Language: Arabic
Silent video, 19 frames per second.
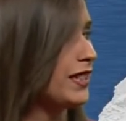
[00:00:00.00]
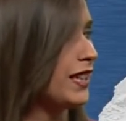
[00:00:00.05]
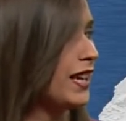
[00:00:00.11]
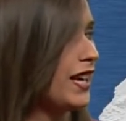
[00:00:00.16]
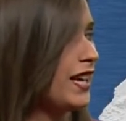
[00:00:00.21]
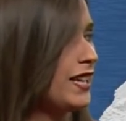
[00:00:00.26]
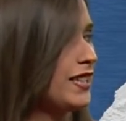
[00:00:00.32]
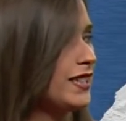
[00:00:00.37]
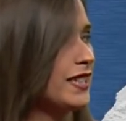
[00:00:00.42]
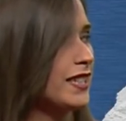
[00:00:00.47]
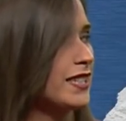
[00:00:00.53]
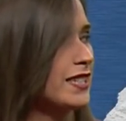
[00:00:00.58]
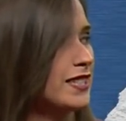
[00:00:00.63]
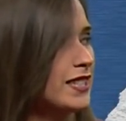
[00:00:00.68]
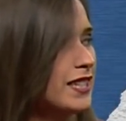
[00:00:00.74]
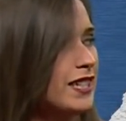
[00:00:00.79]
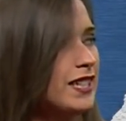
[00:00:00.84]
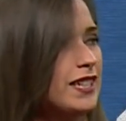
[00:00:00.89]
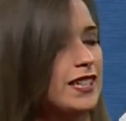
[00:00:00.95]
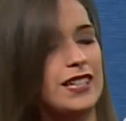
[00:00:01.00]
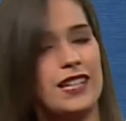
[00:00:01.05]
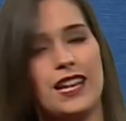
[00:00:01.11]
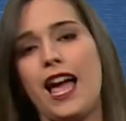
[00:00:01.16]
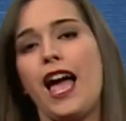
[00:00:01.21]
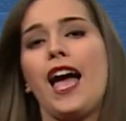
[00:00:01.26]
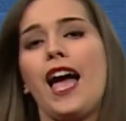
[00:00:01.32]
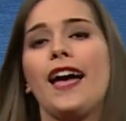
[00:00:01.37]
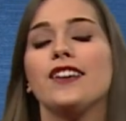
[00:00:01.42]
الله تصل
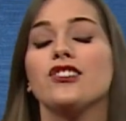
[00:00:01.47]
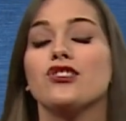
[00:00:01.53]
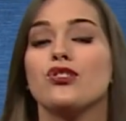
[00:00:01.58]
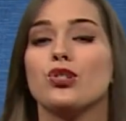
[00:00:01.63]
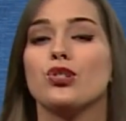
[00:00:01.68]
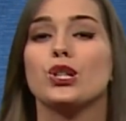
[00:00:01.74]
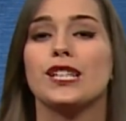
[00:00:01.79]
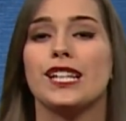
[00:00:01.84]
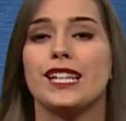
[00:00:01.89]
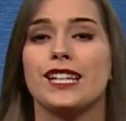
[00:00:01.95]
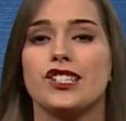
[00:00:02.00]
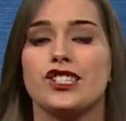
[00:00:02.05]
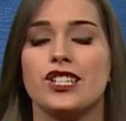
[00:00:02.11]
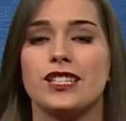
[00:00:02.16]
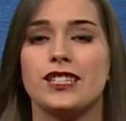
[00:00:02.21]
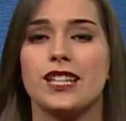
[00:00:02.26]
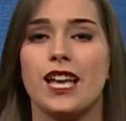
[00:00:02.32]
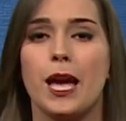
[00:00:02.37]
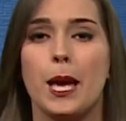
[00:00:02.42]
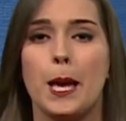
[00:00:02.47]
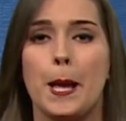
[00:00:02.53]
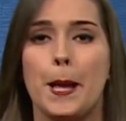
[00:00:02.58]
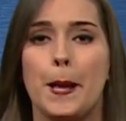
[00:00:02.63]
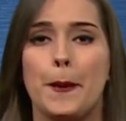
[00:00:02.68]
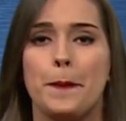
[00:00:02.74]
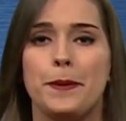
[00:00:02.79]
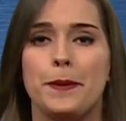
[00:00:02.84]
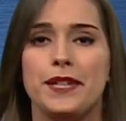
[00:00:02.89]
إلى عشر درجات
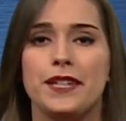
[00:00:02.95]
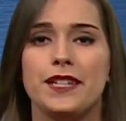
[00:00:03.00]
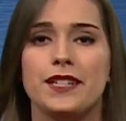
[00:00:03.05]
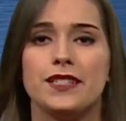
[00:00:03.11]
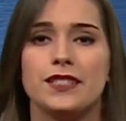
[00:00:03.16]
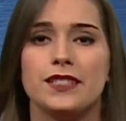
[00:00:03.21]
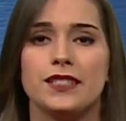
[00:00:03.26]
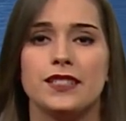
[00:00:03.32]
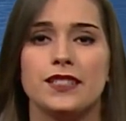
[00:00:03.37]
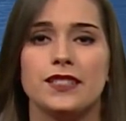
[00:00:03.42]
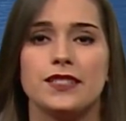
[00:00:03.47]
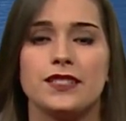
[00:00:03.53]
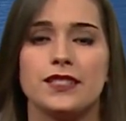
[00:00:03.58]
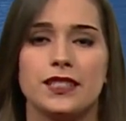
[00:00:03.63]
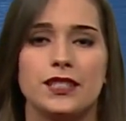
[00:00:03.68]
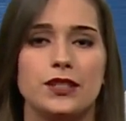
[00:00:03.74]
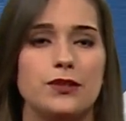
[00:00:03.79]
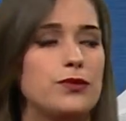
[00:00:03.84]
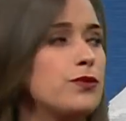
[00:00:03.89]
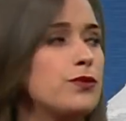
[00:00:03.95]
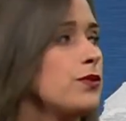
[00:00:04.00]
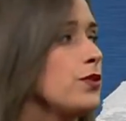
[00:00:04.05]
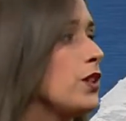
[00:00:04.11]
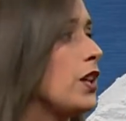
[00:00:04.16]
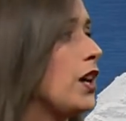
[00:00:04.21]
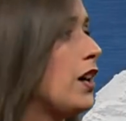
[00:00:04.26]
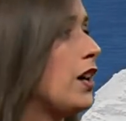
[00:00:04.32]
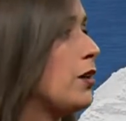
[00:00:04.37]
بصيف
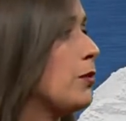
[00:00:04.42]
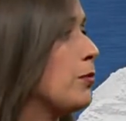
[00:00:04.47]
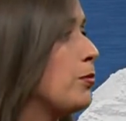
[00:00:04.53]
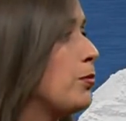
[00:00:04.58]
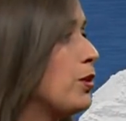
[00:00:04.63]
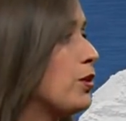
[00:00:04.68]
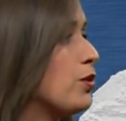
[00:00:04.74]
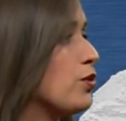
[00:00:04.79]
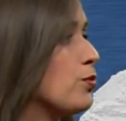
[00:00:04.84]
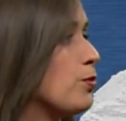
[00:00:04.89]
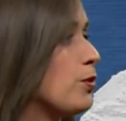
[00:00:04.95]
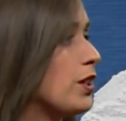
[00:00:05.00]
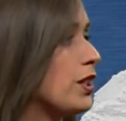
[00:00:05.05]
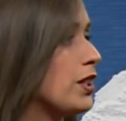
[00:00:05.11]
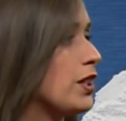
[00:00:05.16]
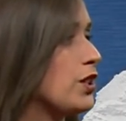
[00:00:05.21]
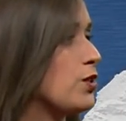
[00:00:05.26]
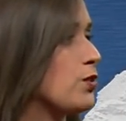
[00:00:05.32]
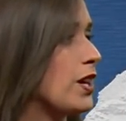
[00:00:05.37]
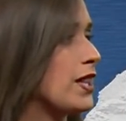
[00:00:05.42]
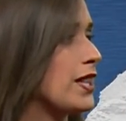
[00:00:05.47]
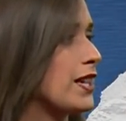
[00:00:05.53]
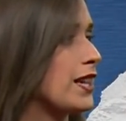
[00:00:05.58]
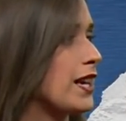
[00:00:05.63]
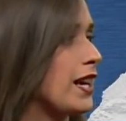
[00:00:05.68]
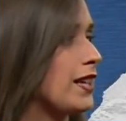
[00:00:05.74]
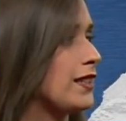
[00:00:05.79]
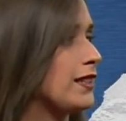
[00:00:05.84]
برج باريج وهذا
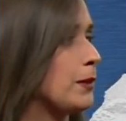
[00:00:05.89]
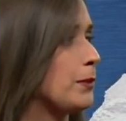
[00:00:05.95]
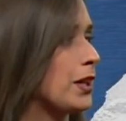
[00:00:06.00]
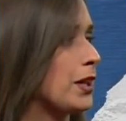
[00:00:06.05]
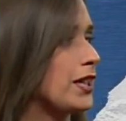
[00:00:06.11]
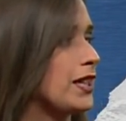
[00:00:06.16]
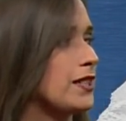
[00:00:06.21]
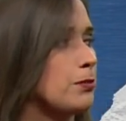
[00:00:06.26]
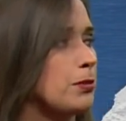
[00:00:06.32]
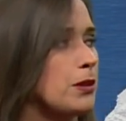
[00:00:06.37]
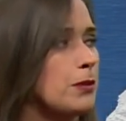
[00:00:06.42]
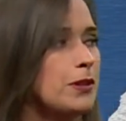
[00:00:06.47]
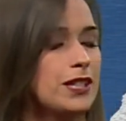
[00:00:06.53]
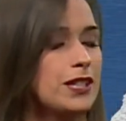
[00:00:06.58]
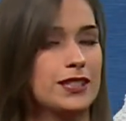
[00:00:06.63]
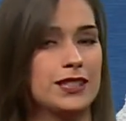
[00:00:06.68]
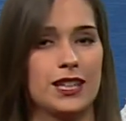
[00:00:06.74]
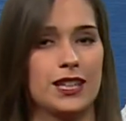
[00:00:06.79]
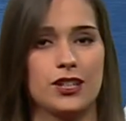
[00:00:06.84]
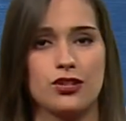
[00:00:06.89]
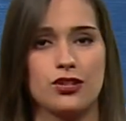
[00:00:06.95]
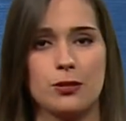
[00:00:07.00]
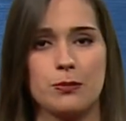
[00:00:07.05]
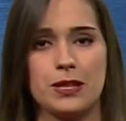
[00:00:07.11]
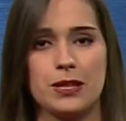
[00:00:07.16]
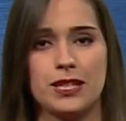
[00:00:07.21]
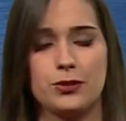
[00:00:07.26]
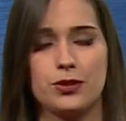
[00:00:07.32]
كأدنى مقياس بالمناطق
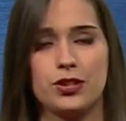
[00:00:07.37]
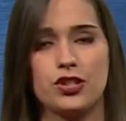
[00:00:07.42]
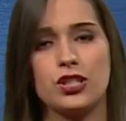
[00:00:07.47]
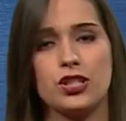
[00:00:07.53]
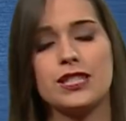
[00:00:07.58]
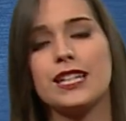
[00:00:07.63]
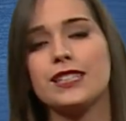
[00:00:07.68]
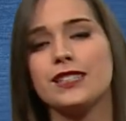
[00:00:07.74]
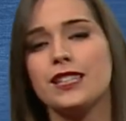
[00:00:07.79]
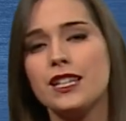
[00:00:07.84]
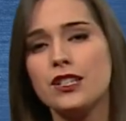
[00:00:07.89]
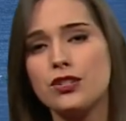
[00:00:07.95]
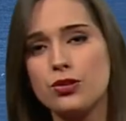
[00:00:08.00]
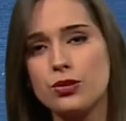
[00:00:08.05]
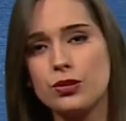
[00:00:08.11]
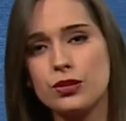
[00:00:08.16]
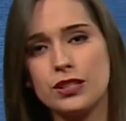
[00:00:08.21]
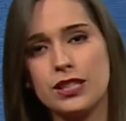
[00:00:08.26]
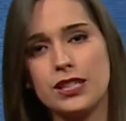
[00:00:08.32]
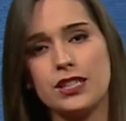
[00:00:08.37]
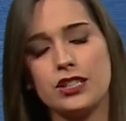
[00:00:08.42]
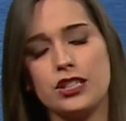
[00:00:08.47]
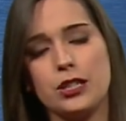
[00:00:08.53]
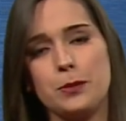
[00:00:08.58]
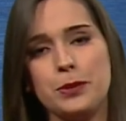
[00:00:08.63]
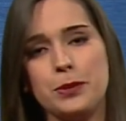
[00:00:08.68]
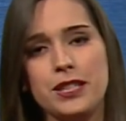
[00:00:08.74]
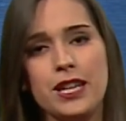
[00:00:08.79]
الشمالية نسجل 19
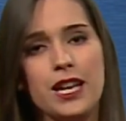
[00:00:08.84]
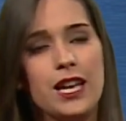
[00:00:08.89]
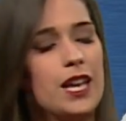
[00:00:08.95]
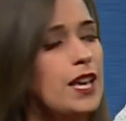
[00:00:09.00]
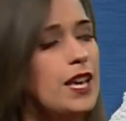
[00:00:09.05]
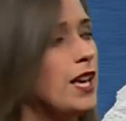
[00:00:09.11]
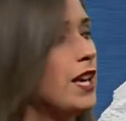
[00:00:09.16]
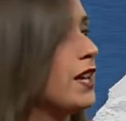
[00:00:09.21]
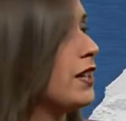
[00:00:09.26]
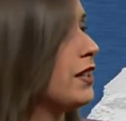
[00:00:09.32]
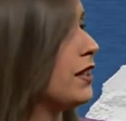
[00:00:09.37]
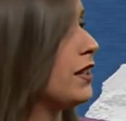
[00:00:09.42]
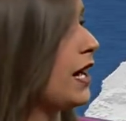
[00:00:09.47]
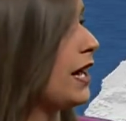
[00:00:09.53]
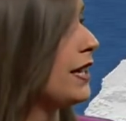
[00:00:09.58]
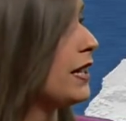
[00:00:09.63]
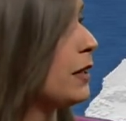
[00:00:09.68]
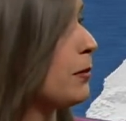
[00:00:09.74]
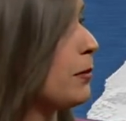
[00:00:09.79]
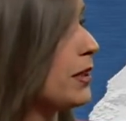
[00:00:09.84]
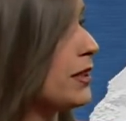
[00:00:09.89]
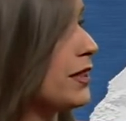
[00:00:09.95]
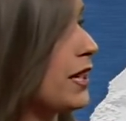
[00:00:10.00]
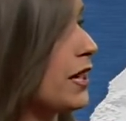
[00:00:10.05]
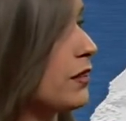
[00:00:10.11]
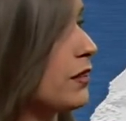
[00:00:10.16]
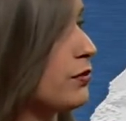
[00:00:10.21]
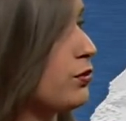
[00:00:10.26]
درجة بعنابة
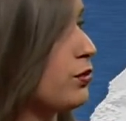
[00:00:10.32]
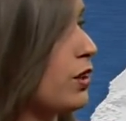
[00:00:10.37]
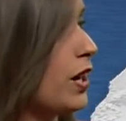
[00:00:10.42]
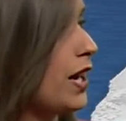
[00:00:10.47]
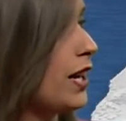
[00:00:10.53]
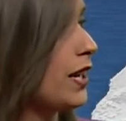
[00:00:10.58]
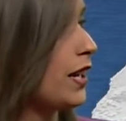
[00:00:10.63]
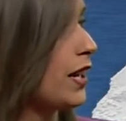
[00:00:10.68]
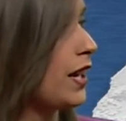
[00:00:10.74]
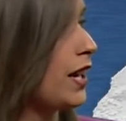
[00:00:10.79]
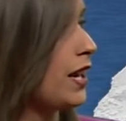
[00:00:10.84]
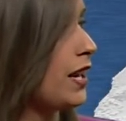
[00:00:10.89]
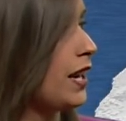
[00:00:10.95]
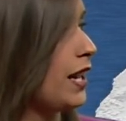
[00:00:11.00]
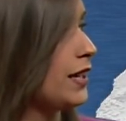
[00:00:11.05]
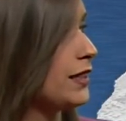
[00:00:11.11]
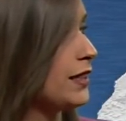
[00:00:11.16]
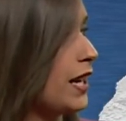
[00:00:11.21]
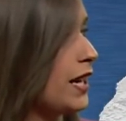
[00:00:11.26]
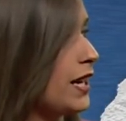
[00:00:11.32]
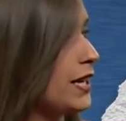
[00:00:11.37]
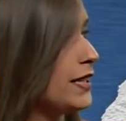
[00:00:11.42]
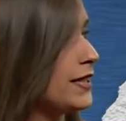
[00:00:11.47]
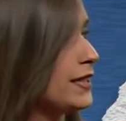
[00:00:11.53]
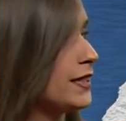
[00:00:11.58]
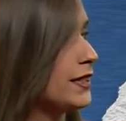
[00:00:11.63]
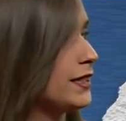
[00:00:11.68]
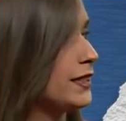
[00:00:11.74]
الطرف والقالة حتى على
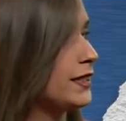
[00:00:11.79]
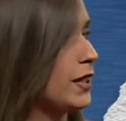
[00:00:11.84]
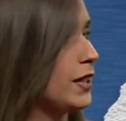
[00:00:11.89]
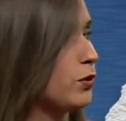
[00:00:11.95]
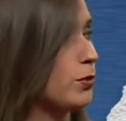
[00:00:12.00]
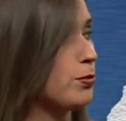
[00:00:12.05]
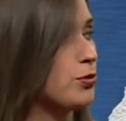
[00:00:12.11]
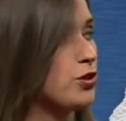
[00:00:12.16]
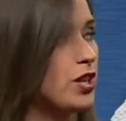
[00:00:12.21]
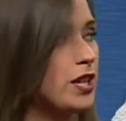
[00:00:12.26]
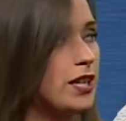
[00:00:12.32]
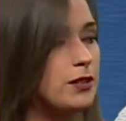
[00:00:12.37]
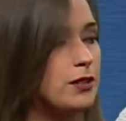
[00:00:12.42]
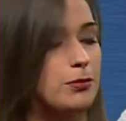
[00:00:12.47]
سكيكدا وبجاية